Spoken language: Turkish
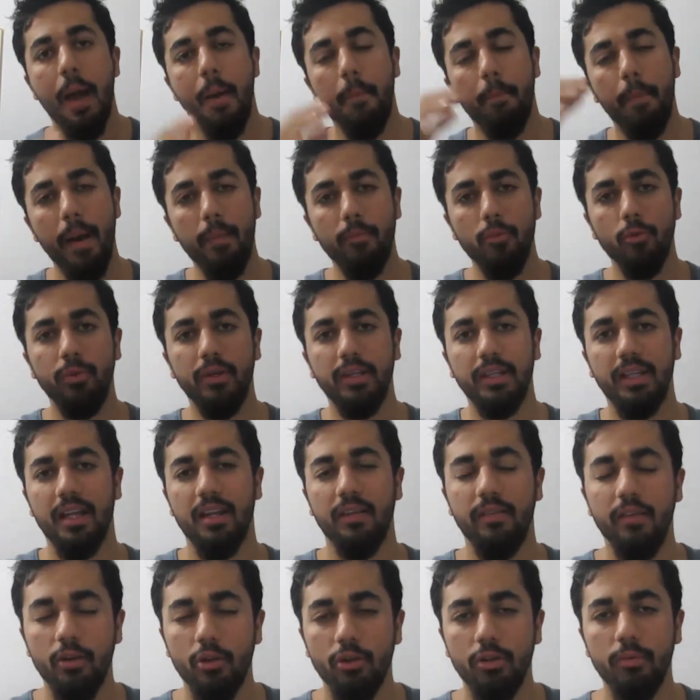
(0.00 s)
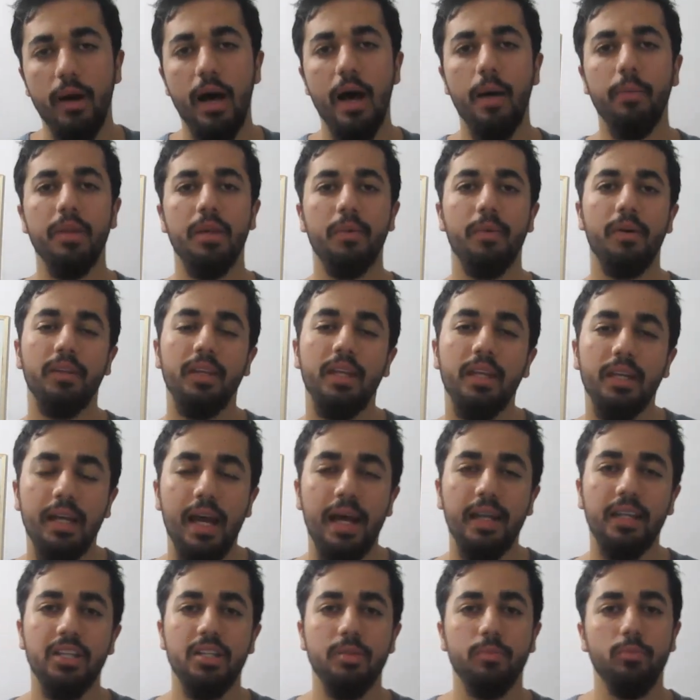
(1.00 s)
Ben bu bilgileri veriyordum. Abi de bana dedi
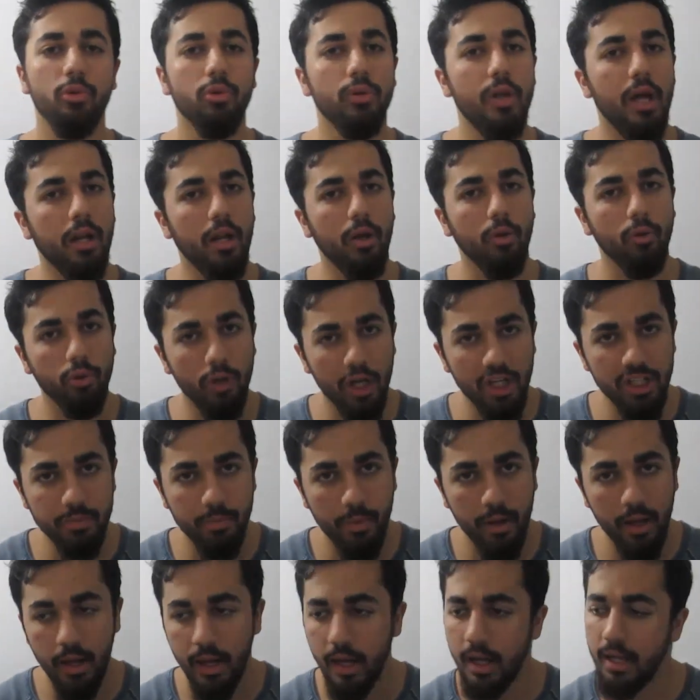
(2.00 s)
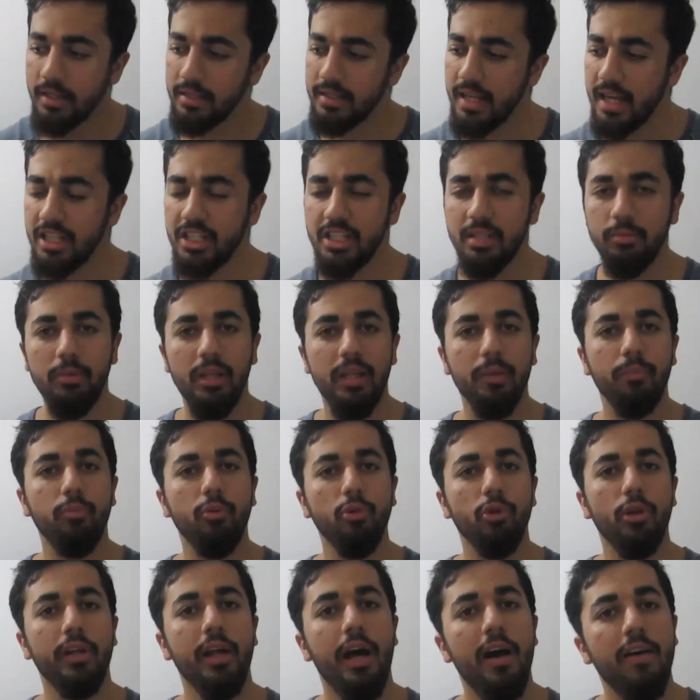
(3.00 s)
kardeşim bunlarla uğraşma. Sen şimdilik
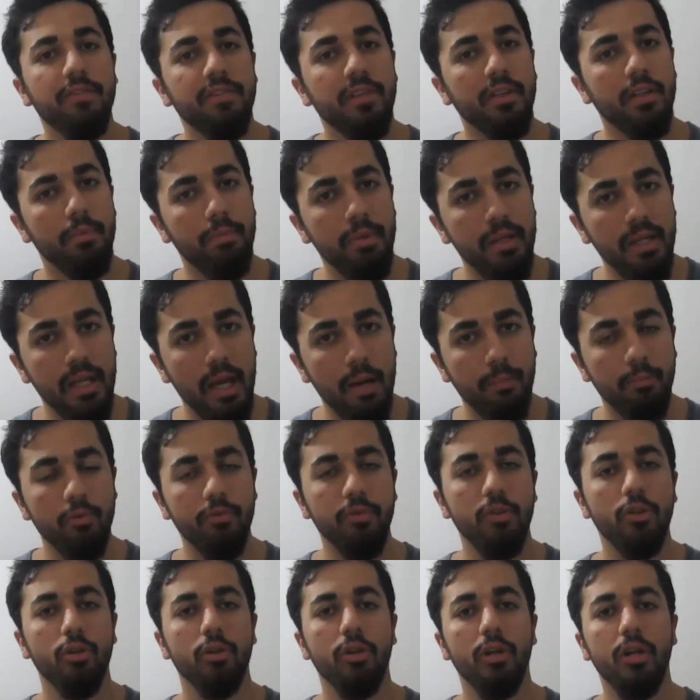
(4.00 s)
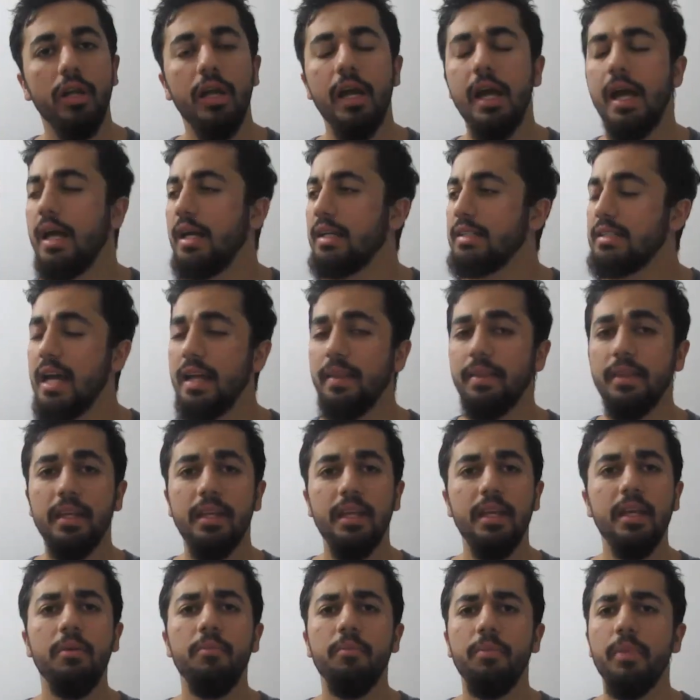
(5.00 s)
bunları haftada bir yap bu videoları. Sen
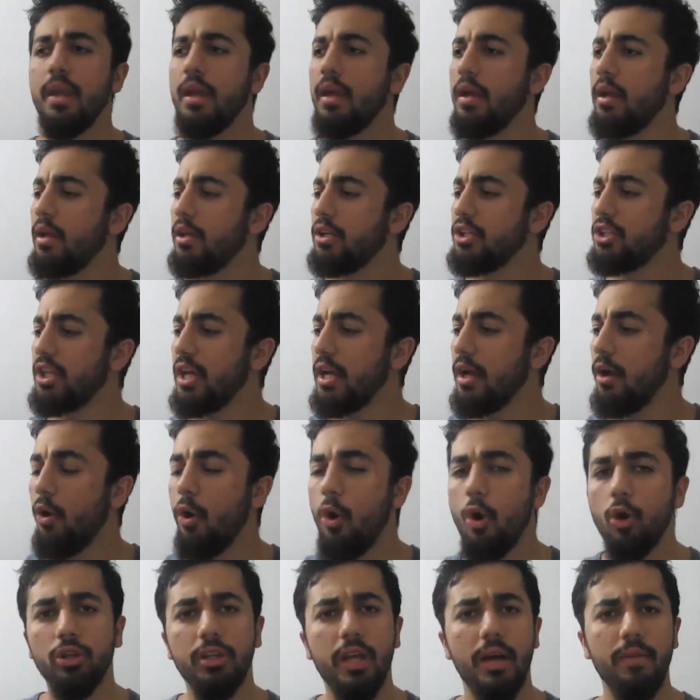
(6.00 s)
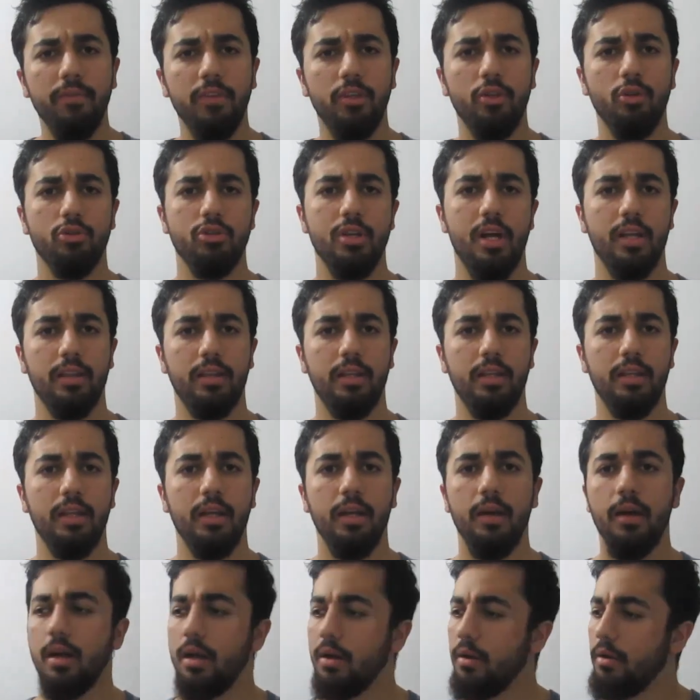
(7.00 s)
dedi işte ortam videosu at dedi.
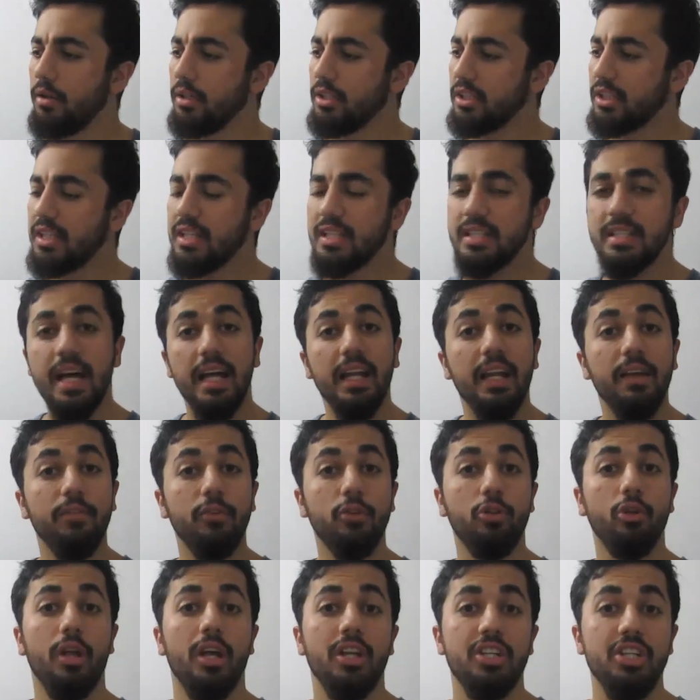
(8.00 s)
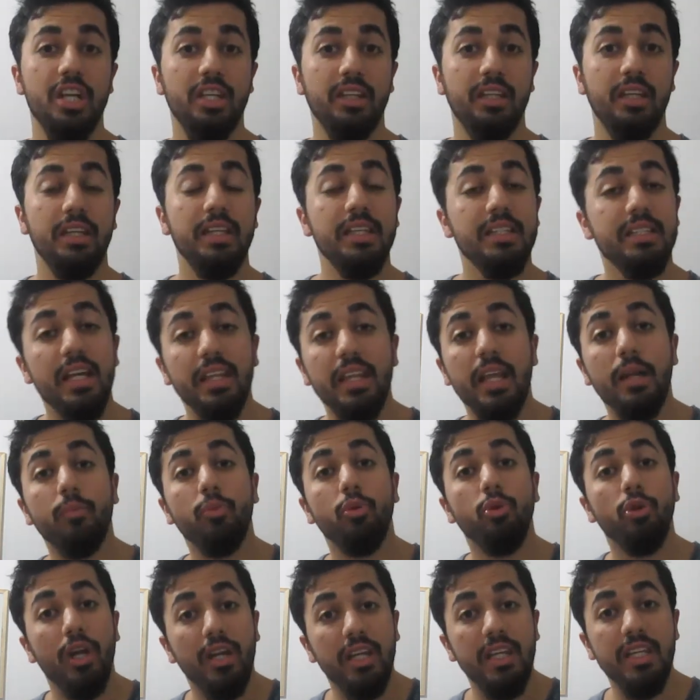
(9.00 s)
Kızlarla videolar çek dedi. İnsanlar
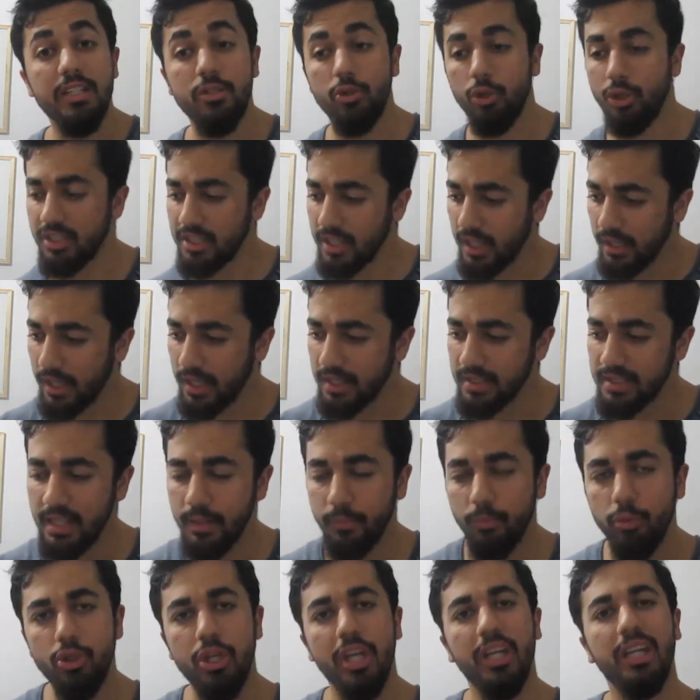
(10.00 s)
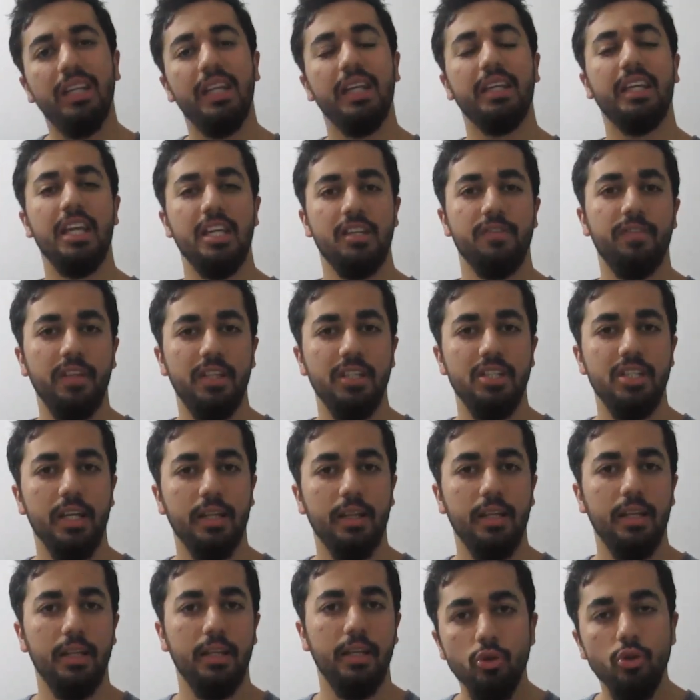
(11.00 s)
bunları izliyor. İnsanlar seni bu şekilde keşfedecek
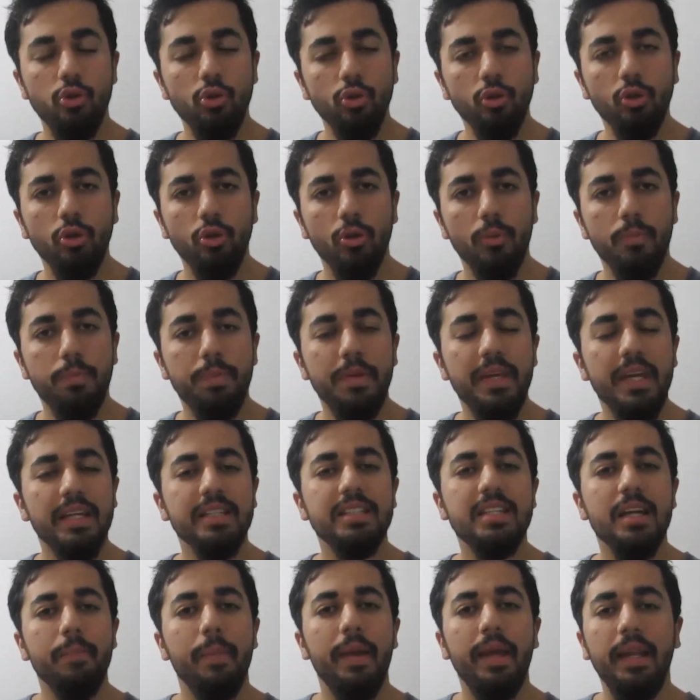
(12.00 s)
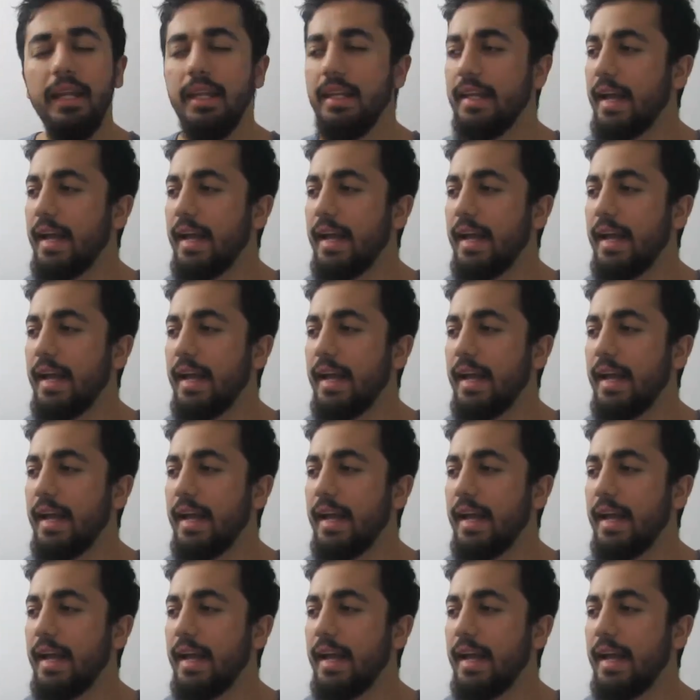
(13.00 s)
dedi. Çünkü piyasa belli.